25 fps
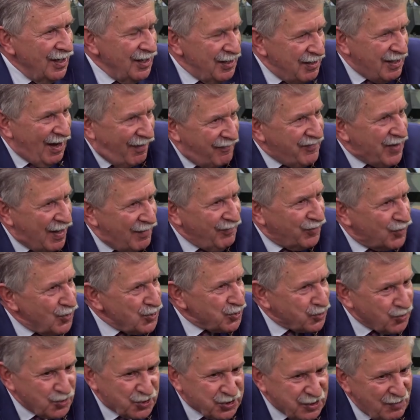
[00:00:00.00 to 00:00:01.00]
I ja wiem w
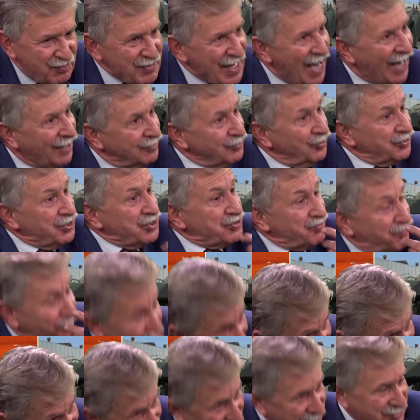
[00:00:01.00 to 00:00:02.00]
związku z tym, jak to też w
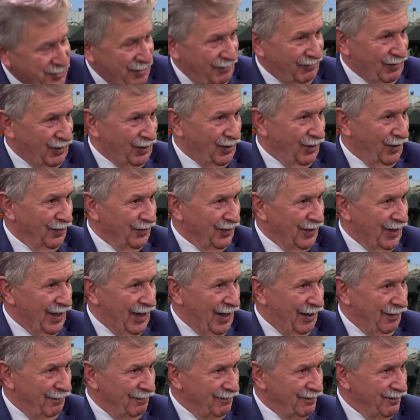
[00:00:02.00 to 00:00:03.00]
praktyce
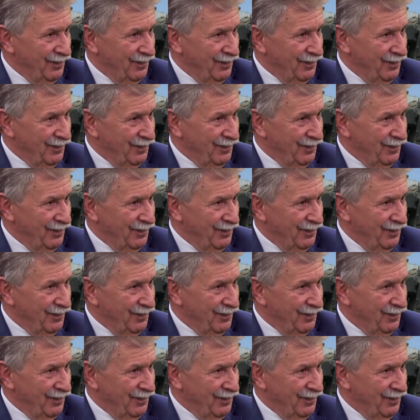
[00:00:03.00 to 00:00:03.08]
wygląda.